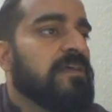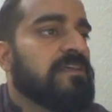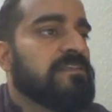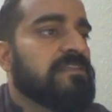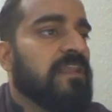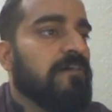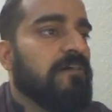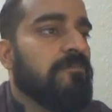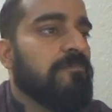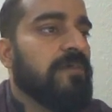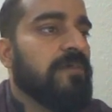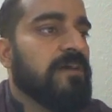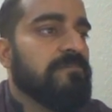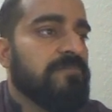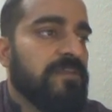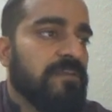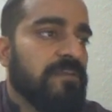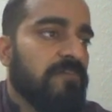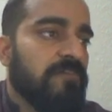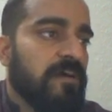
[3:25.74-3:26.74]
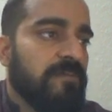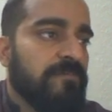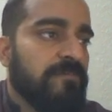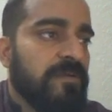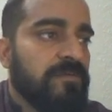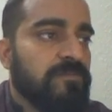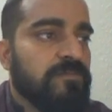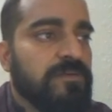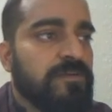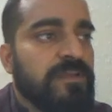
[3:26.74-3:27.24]
इस्लामाबाद में
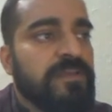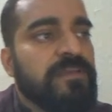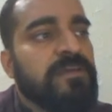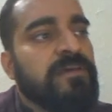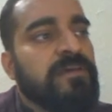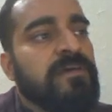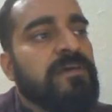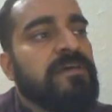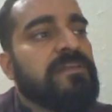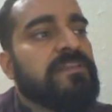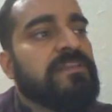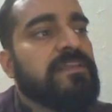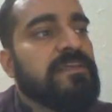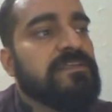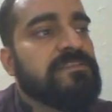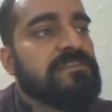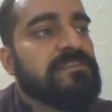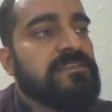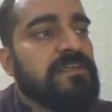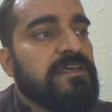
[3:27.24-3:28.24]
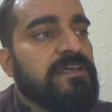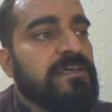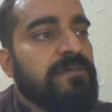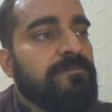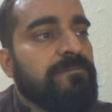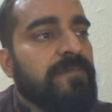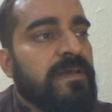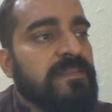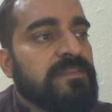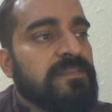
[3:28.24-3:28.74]
रिक्वायरमेंट होगी तीस से
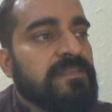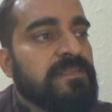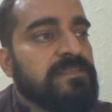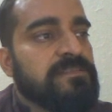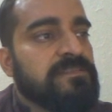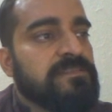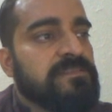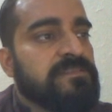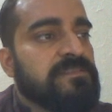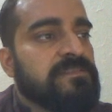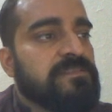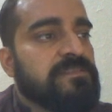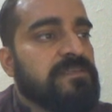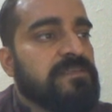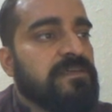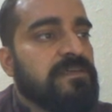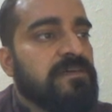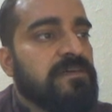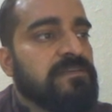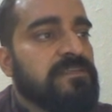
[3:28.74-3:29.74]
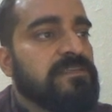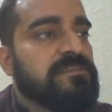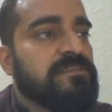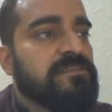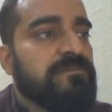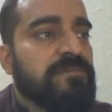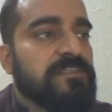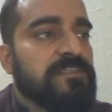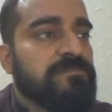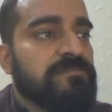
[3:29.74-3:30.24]
पैंतीस तीस
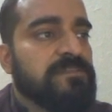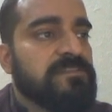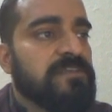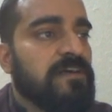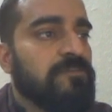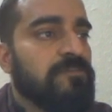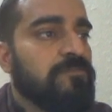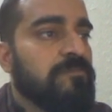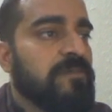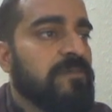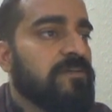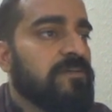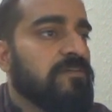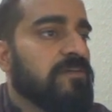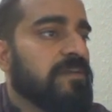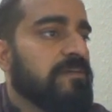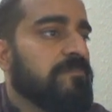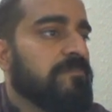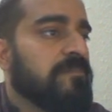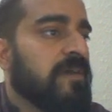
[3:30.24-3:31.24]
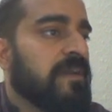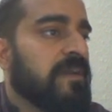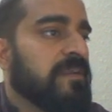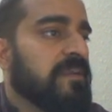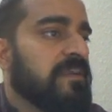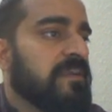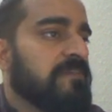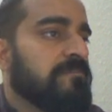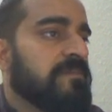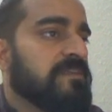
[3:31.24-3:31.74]
से पचपन साल उम्र होगी
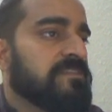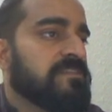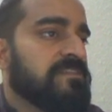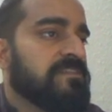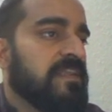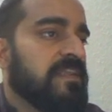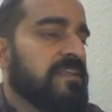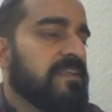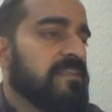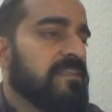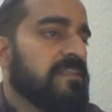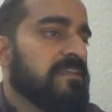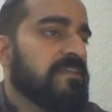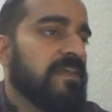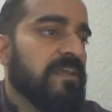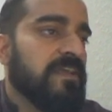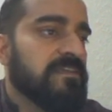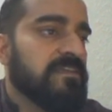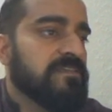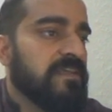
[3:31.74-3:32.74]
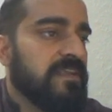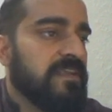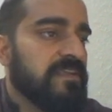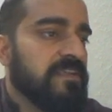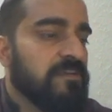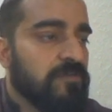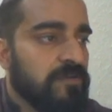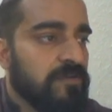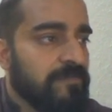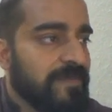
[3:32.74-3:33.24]
मार्केट बेस्ड सैलरी दी जाएगी सैलरी
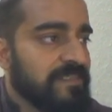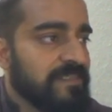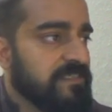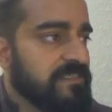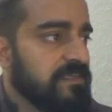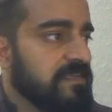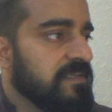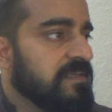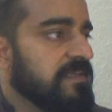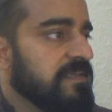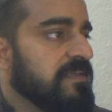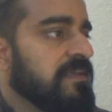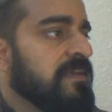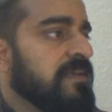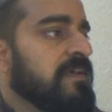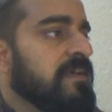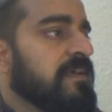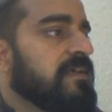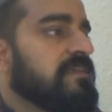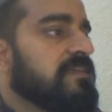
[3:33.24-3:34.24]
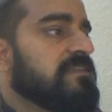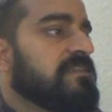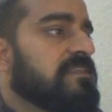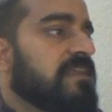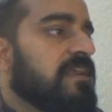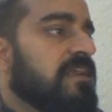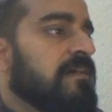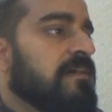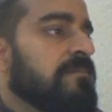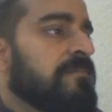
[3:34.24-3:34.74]
इन्होंने मेंशन नहीं की जिस
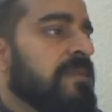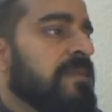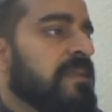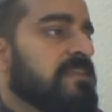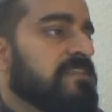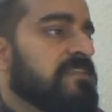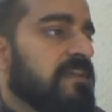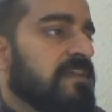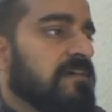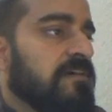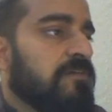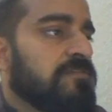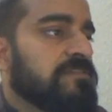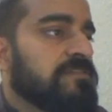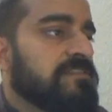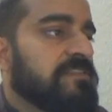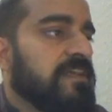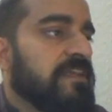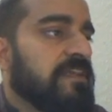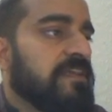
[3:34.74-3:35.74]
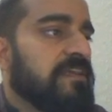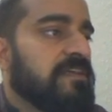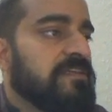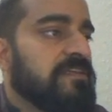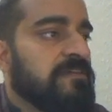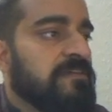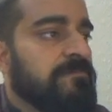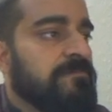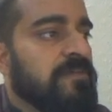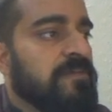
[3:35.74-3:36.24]
तरह मैनेजर अकाउंट्स चाहिए
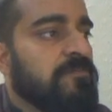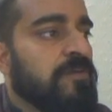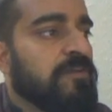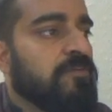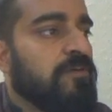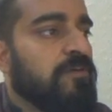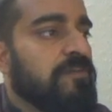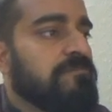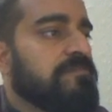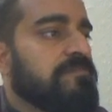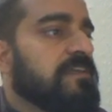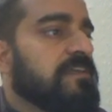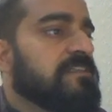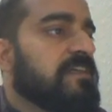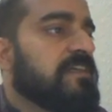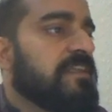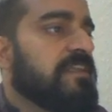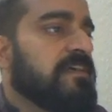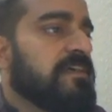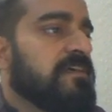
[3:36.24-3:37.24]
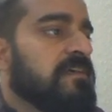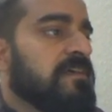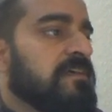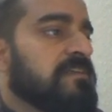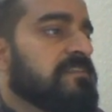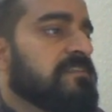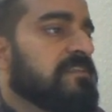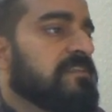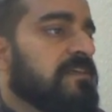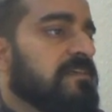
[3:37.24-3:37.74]
ये भी वही क्वालिफिकेशन
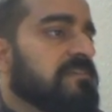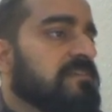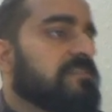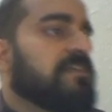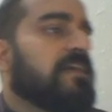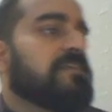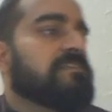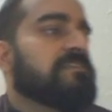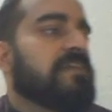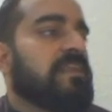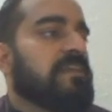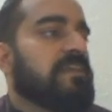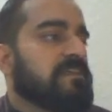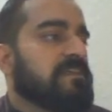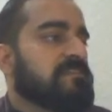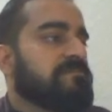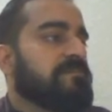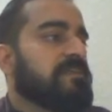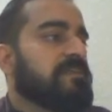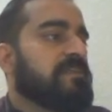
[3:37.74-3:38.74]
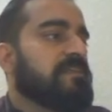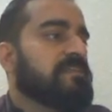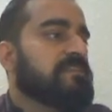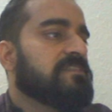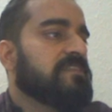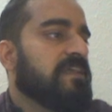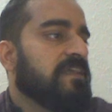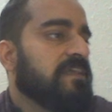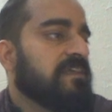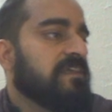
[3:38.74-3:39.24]
है चार साल का
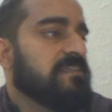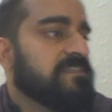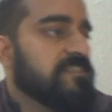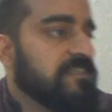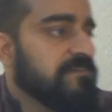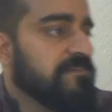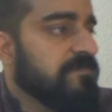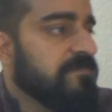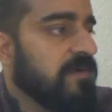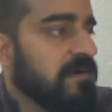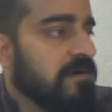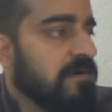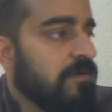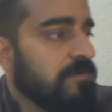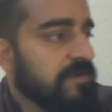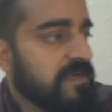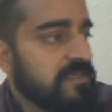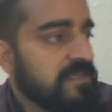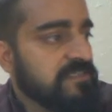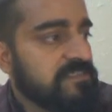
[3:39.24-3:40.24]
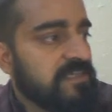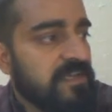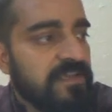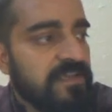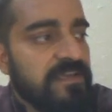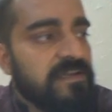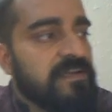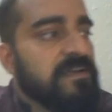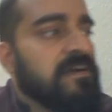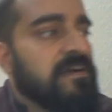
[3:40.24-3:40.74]
एक्सपीरियंस चाहिए चीफ अकाउंटेंट
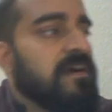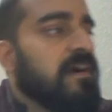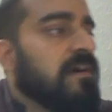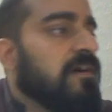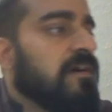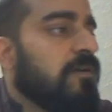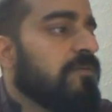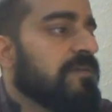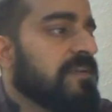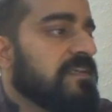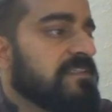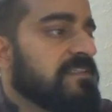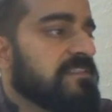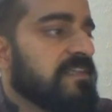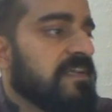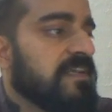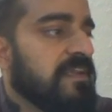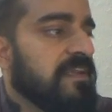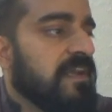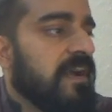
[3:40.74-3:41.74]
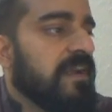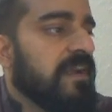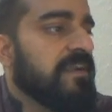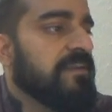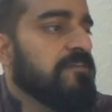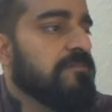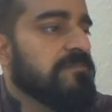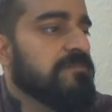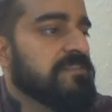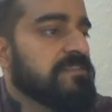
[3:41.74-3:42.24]
चाहिए अकाउंटेंट चाहिए
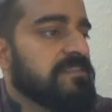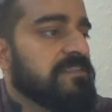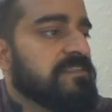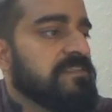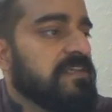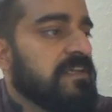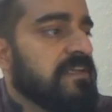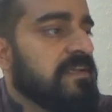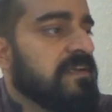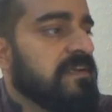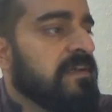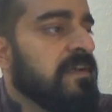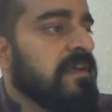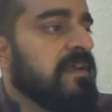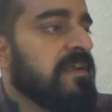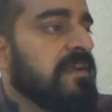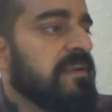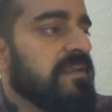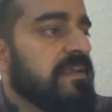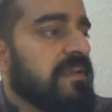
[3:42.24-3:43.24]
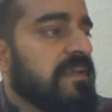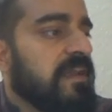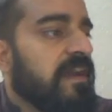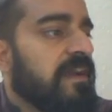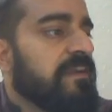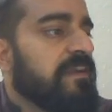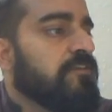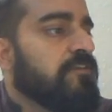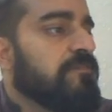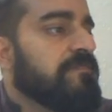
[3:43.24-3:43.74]
आईटी ऑफिसर चाहिए ठीक है
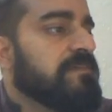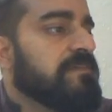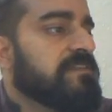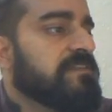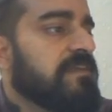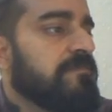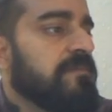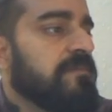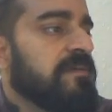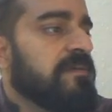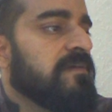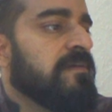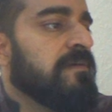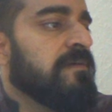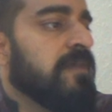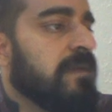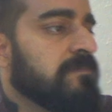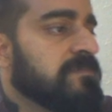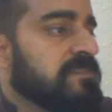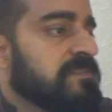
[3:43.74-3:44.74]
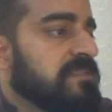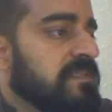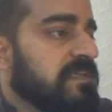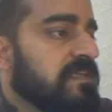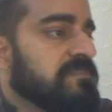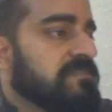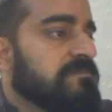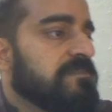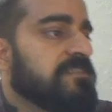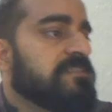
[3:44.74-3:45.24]
आईटी ऑफिसर में
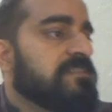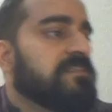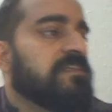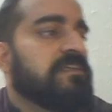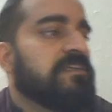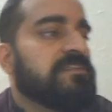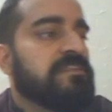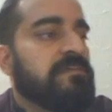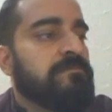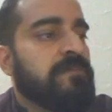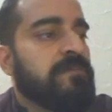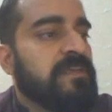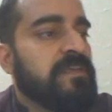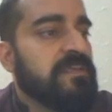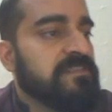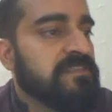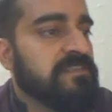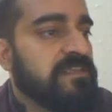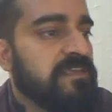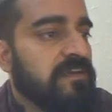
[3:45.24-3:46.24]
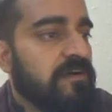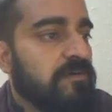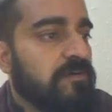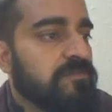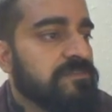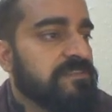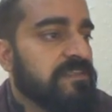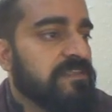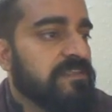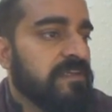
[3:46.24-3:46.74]
एम आई एस किया हो
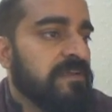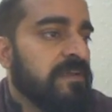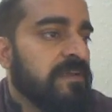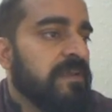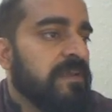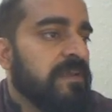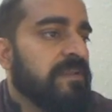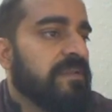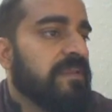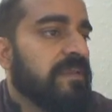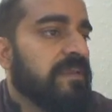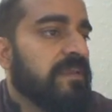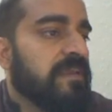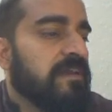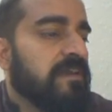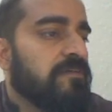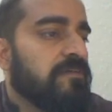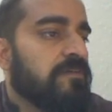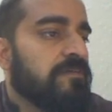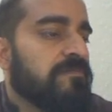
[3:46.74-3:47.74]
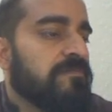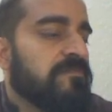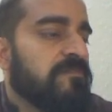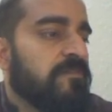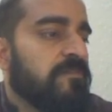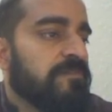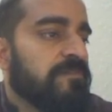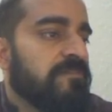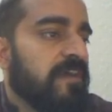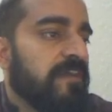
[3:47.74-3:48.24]
उसने ठीक है और
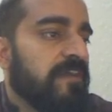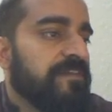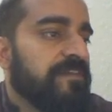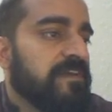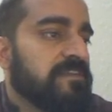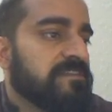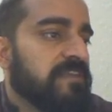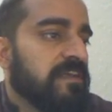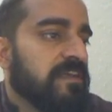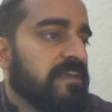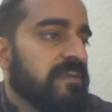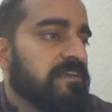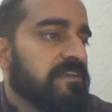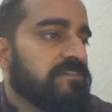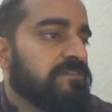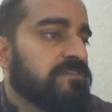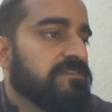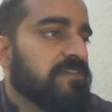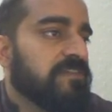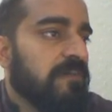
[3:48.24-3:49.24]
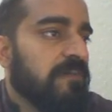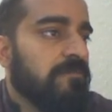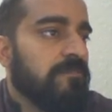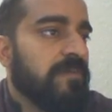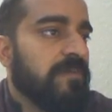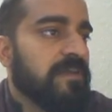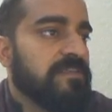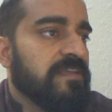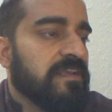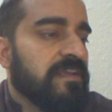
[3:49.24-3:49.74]
फोर्टी फाइव ईयर्स तक ये जो
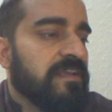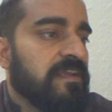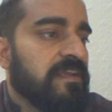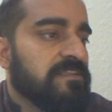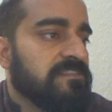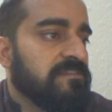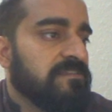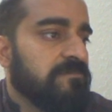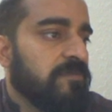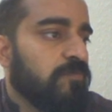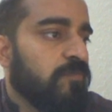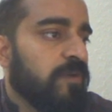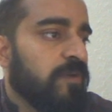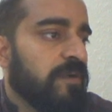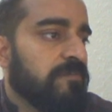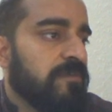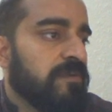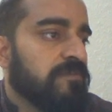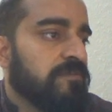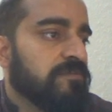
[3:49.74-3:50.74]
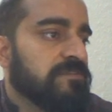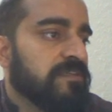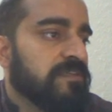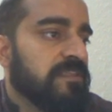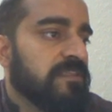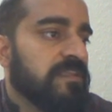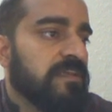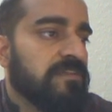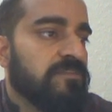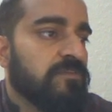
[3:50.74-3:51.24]
इस्लामाबाद या कराची में अपॉइंटमेंट हो
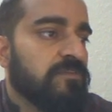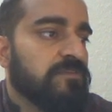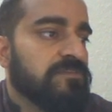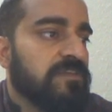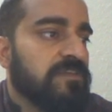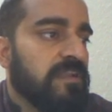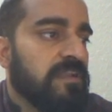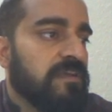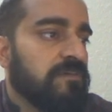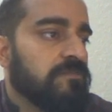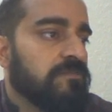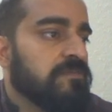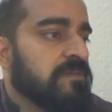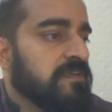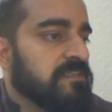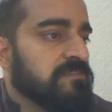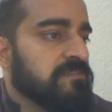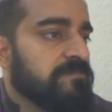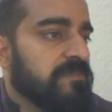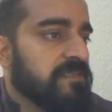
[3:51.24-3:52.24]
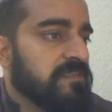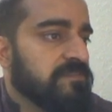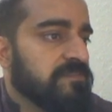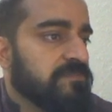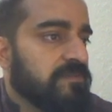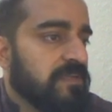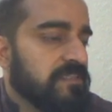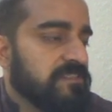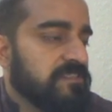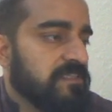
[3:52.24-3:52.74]
सकती है दो साल का उनका
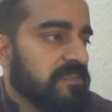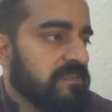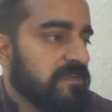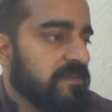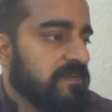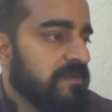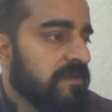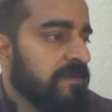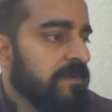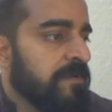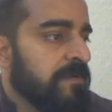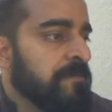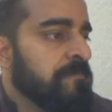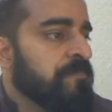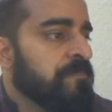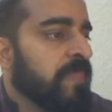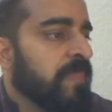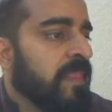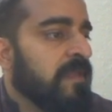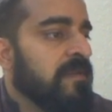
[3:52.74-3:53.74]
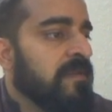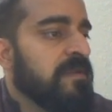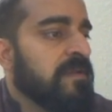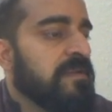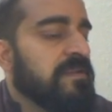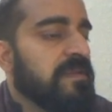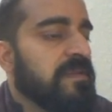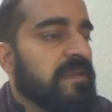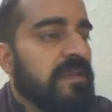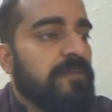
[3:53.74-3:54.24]
एक्सपीरियंस होना चाहिए
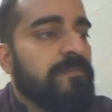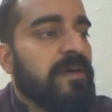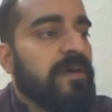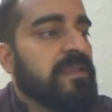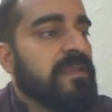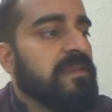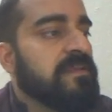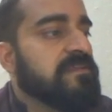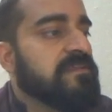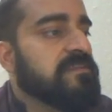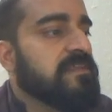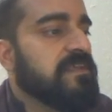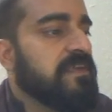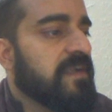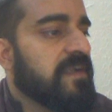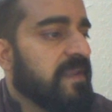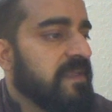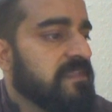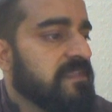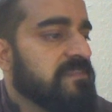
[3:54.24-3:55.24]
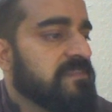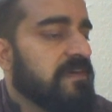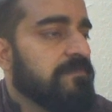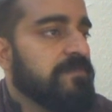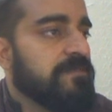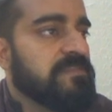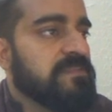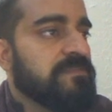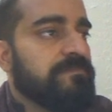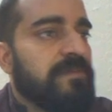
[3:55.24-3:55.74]
ठीक है बाकी इसकी डिटेल्स
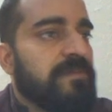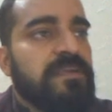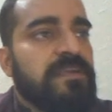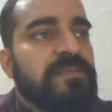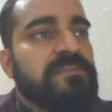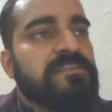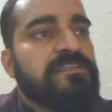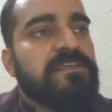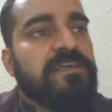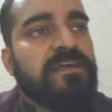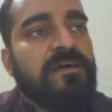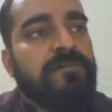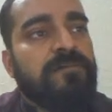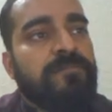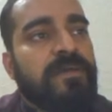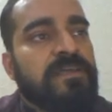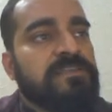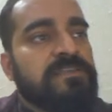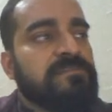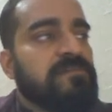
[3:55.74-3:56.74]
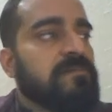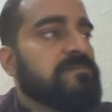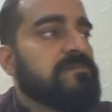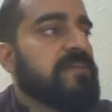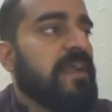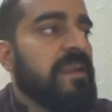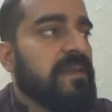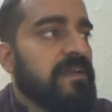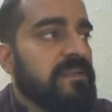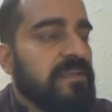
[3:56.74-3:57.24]
आप इधर से पढ़ लीजिएगा मैं इस
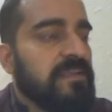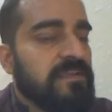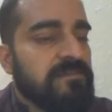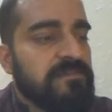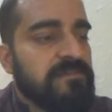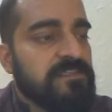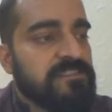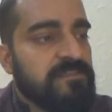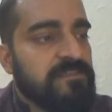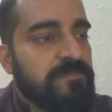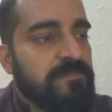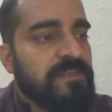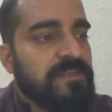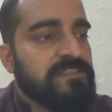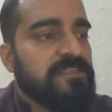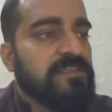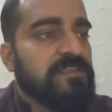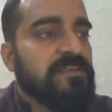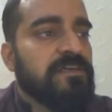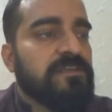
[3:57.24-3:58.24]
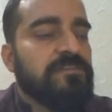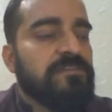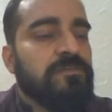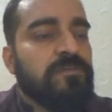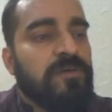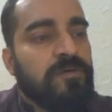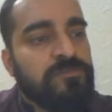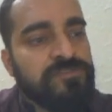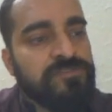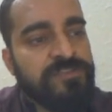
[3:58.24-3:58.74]
वेबसाइट का लिंक नीचे भी मेंशन कर
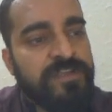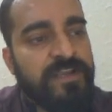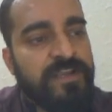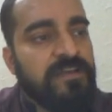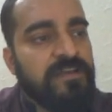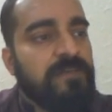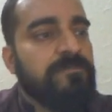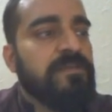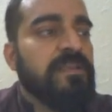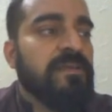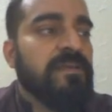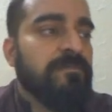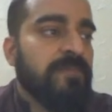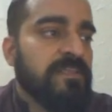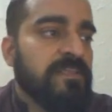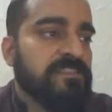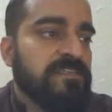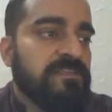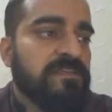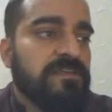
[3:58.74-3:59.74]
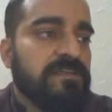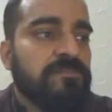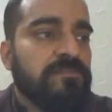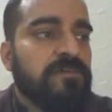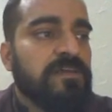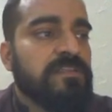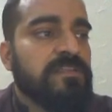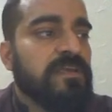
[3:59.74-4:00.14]
दूंगा उस डेट का भी लिंक मेंशन कर दूंगा